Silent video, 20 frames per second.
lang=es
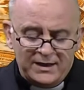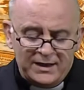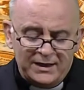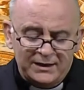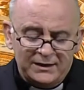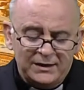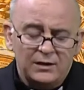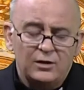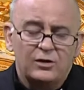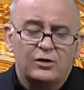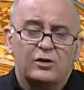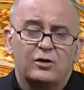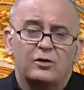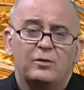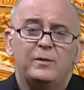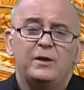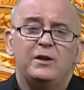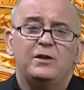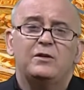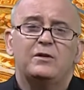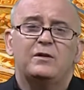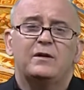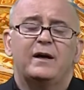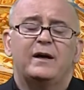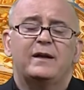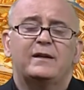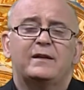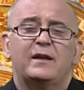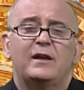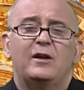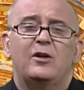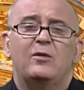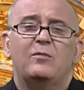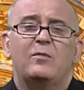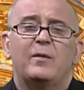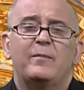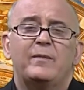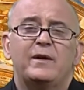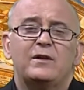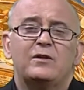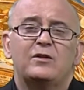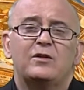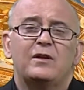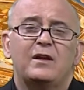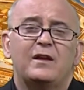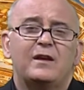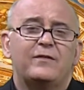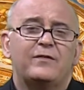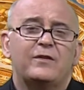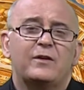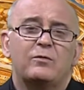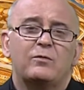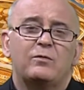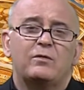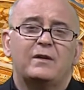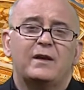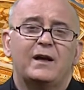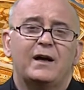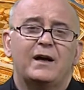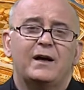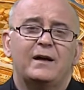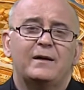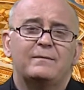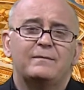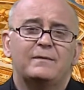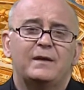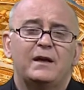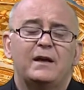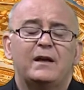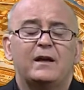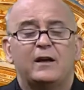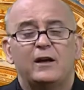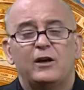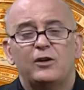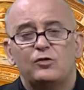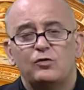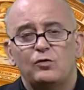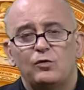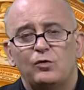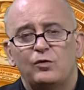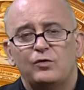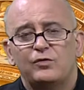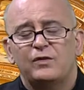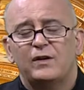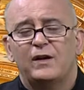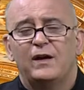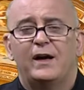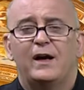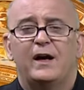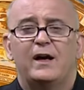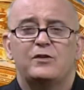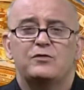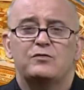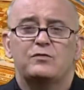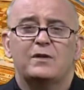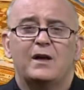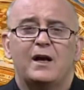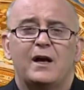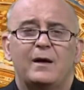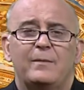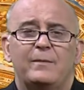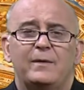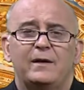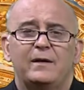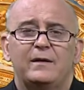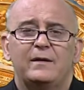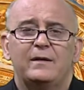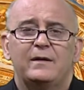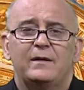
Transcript: Y te lo recomiendo ante los momentos de dificultad. ¿eh? Jesús, ayúdame.